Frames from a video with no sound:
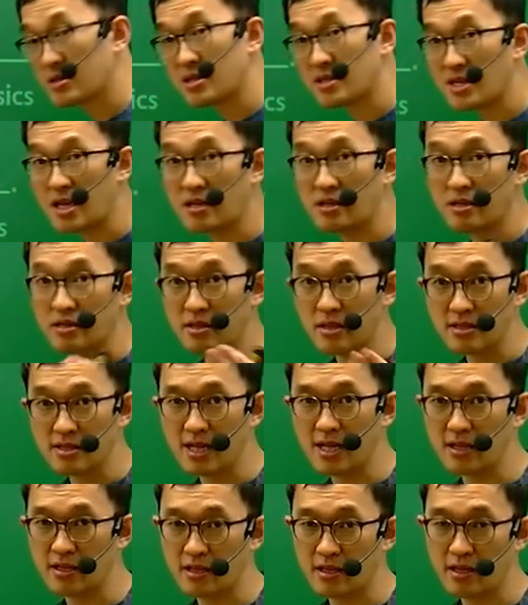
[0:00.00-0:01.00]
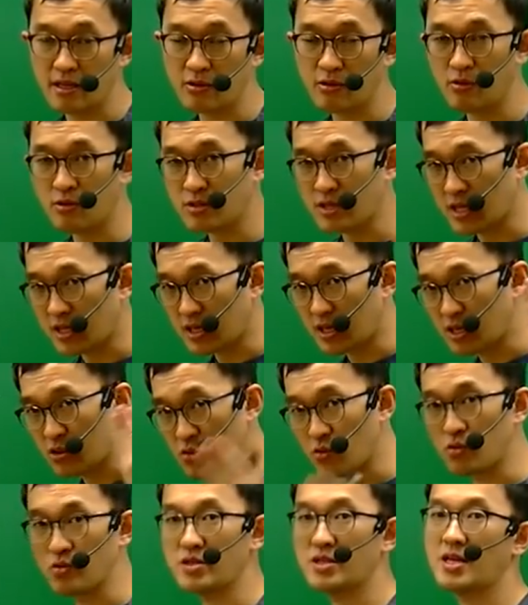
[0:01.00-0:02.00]
세상을 더 잘 이해했고 자기가
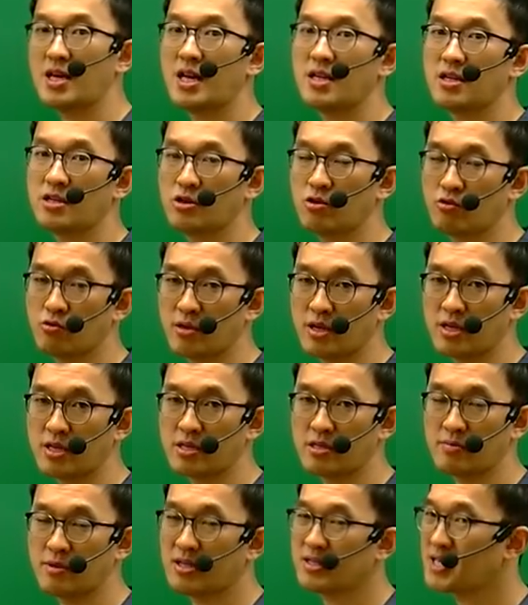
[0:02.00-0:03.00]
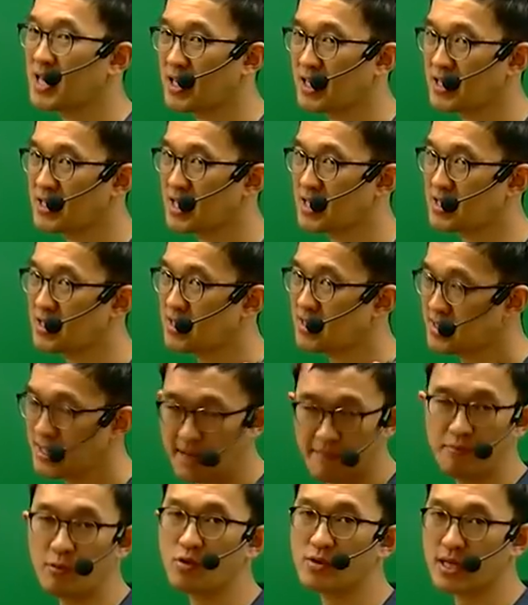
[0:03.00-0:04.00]
존재하는 이유도 알았으며 자기 자신의
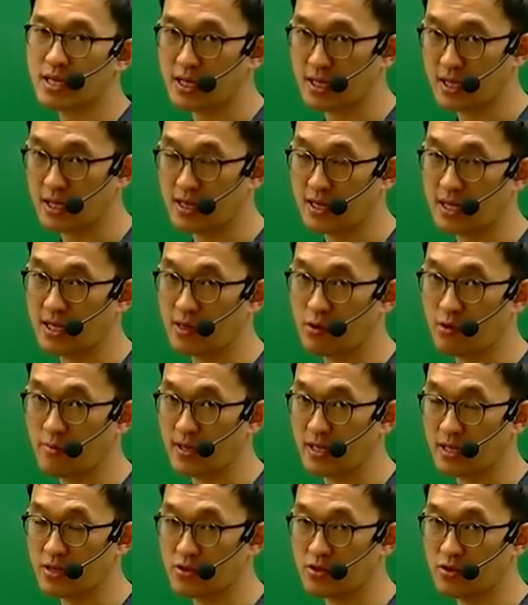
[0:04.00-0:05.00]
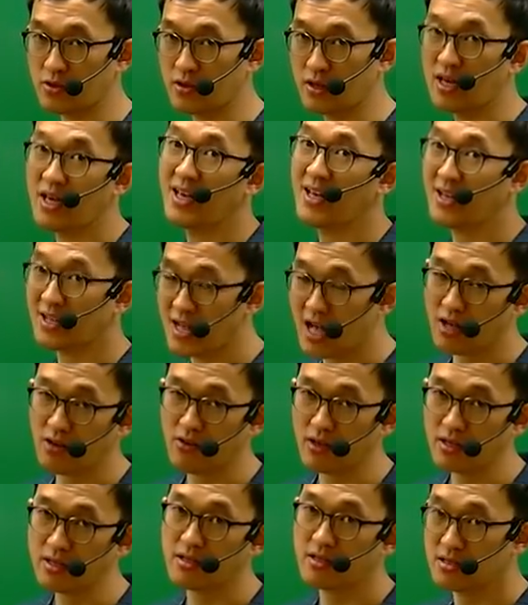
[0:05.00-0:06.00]
삶도 사랑했다라고 말했죠.
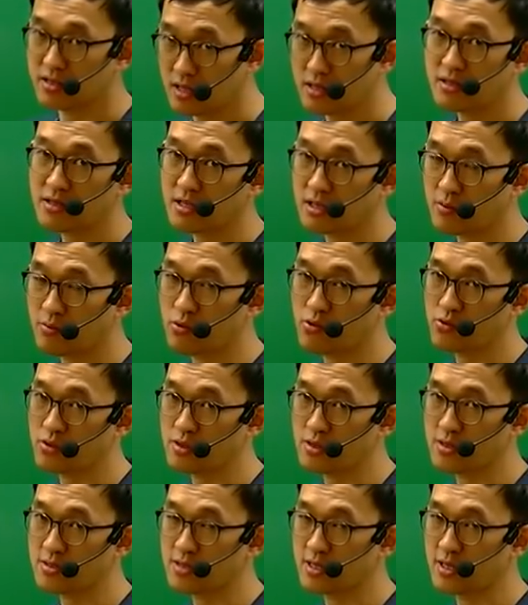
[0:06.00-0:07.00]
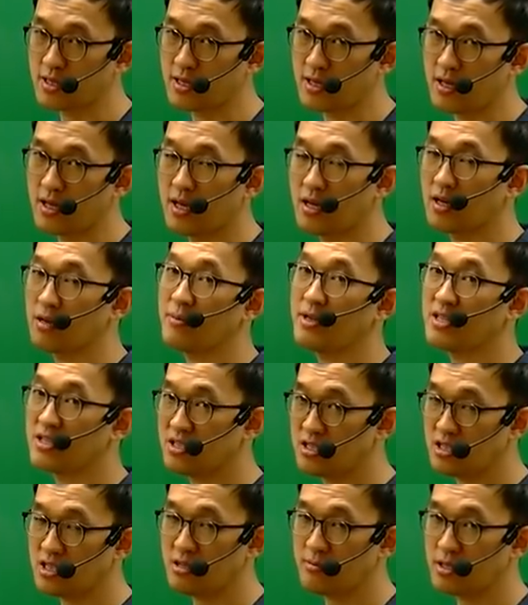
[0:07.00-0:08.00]
과거에는 전체를 볼 수 있었으니까. 그러면
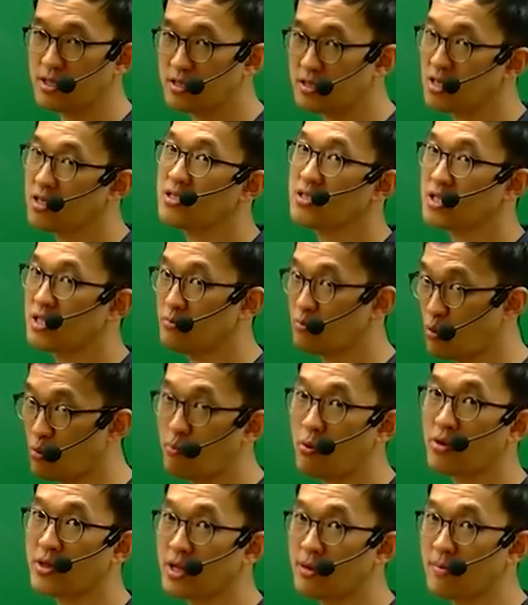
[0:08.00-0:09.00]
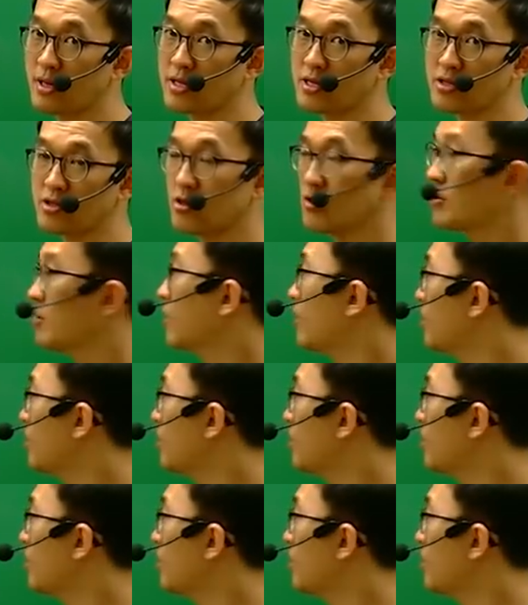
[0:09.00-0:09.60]
지금은 전체를 못 본단 말이죠.